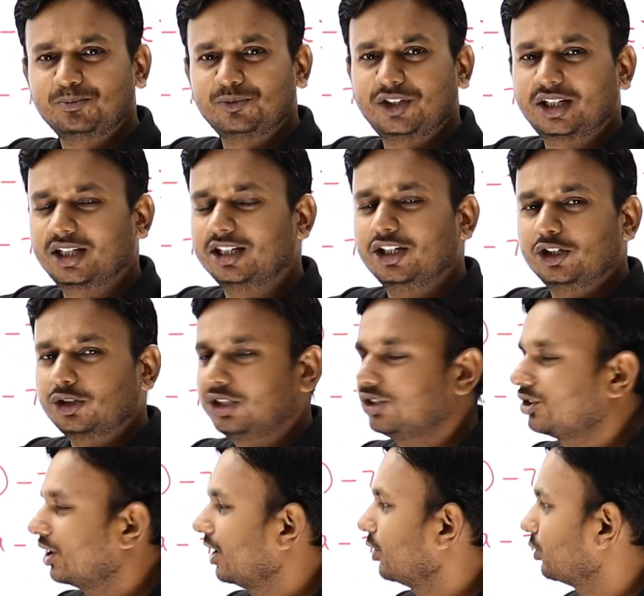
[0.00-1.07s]
ठीक है तो इस
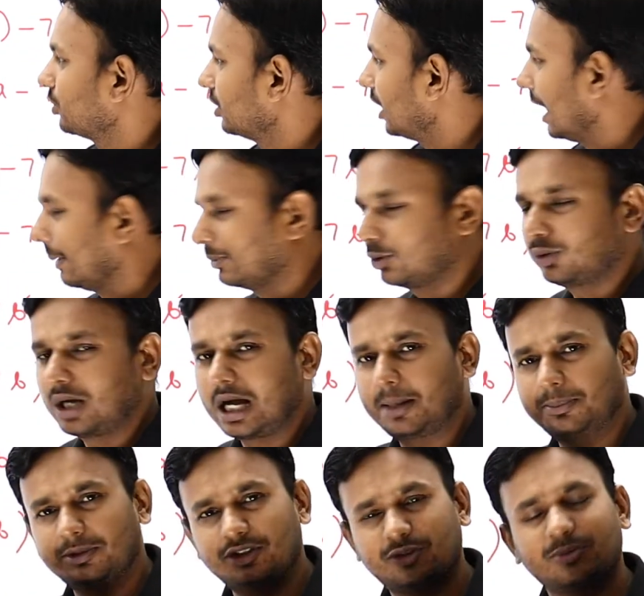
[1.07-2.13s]
तरह के क्वेश्चन अब तो
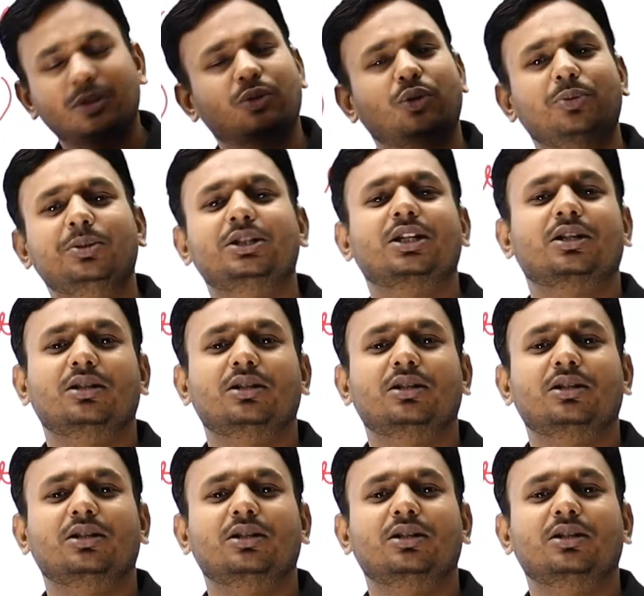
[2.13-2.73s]
आप इसमें कोई भी